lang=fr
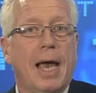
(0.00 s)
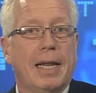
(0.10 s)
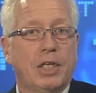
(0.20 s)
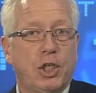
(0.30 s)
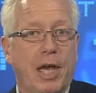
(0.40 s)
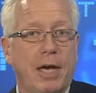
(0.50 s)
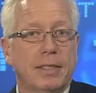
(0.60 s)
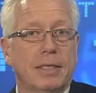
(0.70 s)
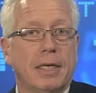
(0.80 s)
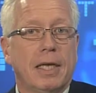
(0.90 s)
À
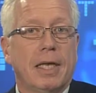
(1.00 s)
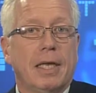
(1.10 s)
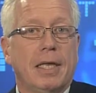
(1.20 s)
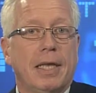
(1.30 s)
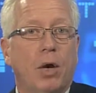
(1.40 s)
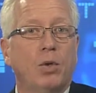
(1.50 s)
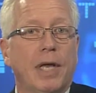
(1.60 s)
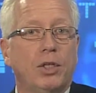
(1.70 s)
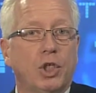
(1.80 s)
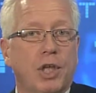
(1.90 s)
l'échéance, il y a
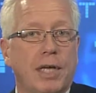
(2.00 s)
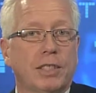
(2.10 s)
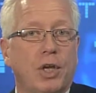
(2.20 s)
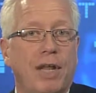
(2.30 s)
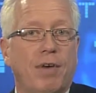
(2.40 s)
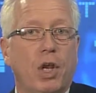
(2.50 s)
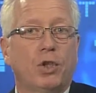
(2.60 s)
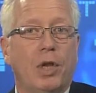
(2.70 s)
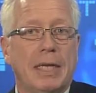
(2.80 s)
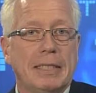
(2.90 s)
autant de chances que la valeur
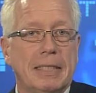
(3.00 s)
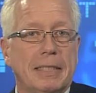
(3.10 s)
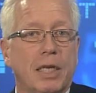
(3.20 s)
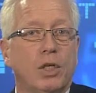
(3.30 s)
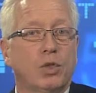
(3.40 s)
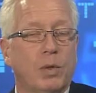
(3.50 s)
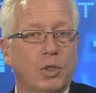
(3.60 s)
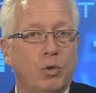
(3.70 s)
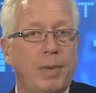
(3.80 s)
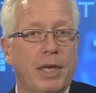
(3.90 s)
de l'indice soit
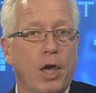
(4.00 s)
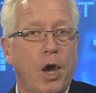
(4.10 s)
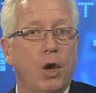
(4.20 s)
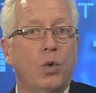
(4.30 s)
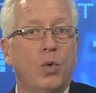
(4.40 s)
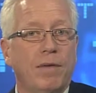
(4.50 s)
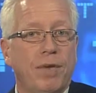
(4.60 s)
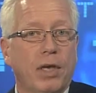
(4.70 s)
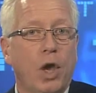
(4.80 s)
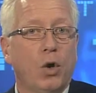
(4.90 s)
supérieure ou
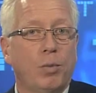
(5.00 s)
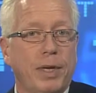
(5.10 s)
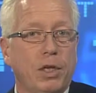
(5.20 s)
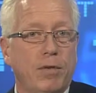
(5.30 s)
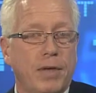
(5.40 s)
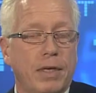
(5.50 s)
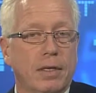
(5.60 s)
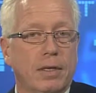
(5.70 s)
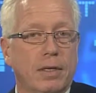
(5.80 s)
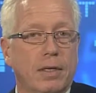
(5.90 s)
inférieure au prix de levée.
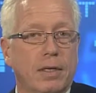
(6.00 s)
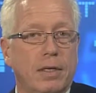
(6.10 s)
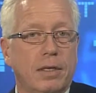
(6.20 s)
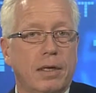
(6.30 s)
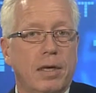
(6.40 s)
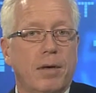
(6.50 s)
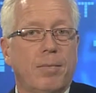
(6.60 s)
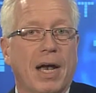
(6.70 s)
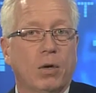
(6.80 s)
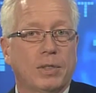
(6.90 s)

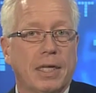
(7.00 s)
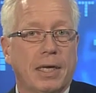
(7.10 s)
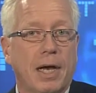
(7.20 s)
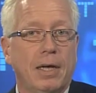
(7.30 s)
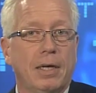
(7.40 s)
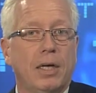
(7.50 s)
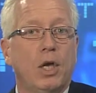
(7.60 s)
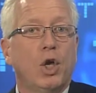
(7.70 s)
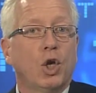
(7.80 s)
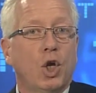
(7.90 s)
Par conséquent,
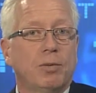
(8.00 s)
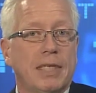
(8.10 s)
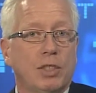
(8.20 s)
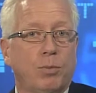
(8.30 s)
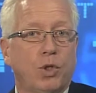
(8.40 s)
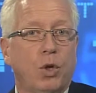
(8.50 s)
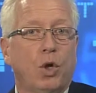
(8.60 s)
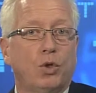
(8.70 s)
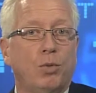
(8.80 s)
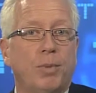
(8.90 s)
comme ces options ont
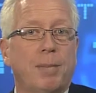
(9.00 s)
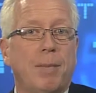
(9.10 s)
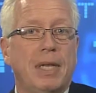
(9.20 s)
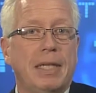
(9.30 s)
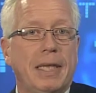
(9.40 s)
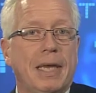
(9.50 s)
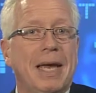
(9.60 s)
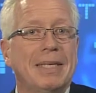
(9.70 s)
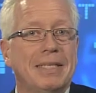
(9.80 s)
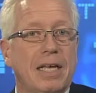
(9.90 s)
une probabilité
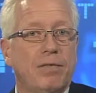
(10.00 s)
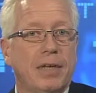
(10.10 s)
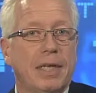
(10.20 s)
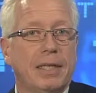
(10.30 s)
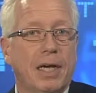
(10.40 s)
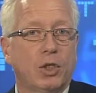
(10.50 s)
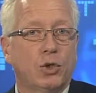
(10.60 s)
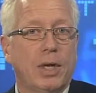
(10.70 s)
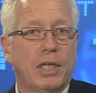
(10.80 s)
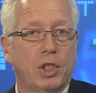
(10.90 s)
assez élevée d'être en
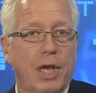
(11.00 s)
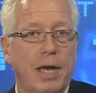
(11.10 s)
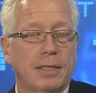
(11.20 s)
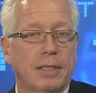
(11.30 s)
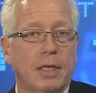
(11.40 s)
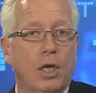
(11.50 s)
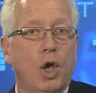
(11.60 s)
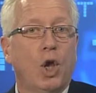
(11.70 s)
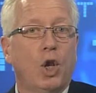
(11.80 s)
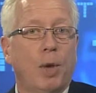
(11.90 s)
jeu à l'échéance,
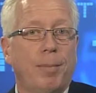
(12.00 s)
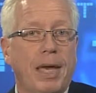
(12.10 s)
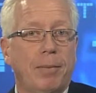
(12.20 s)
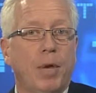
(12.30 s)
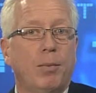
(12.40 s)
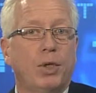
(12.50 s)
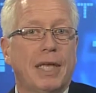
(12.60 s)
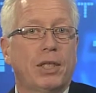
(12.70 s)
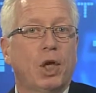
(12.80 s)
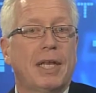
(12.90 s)
leur prime peut
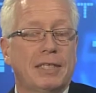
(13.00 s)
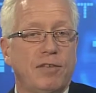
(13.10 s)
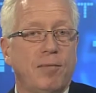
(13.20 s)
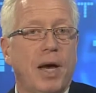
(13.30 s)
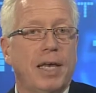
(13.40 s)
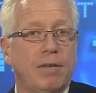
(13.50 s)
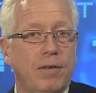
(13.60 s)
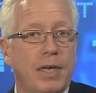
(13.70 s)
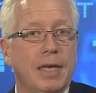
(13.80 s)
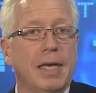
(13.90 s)
être relativement
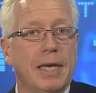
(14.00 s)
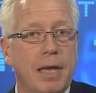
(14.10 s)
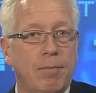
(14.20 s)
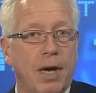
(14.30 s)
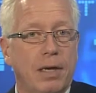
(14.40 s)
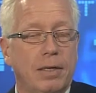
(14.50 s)
élevée également.